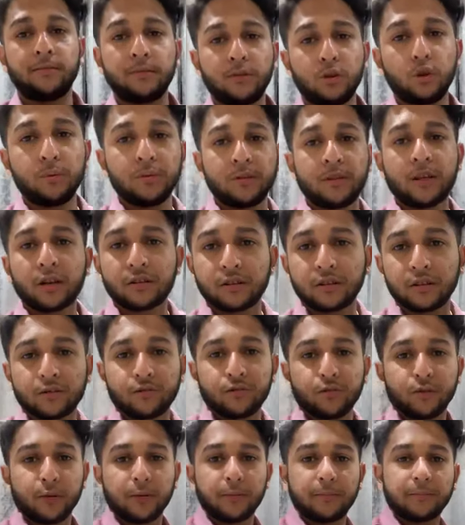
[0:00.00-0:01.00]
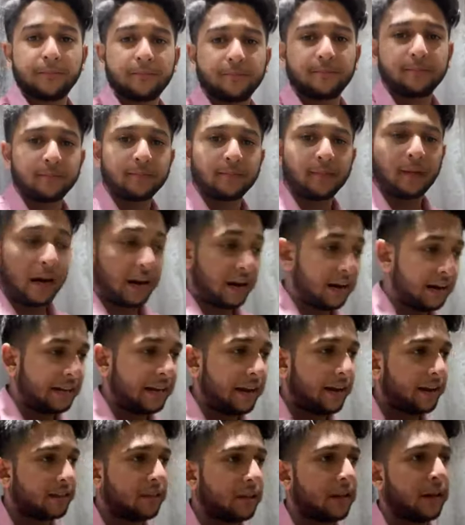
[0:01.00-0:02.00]
তুমি সাকসেসফুল আর এটা
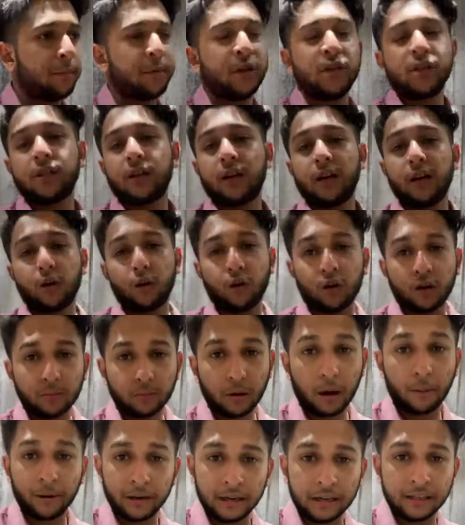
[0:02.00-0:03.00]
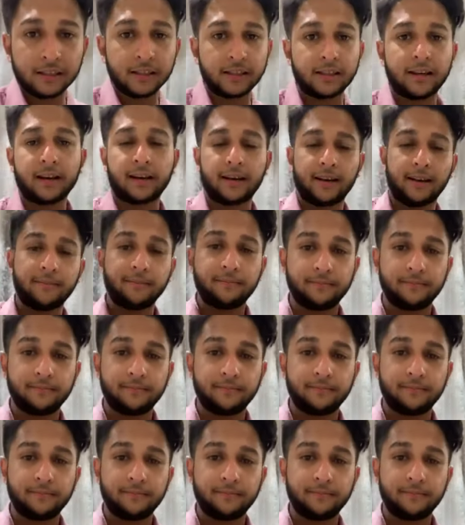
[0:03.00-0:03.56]
একদিন আমি ইনশাল্লাহ করাবো আমার নিজের টাকা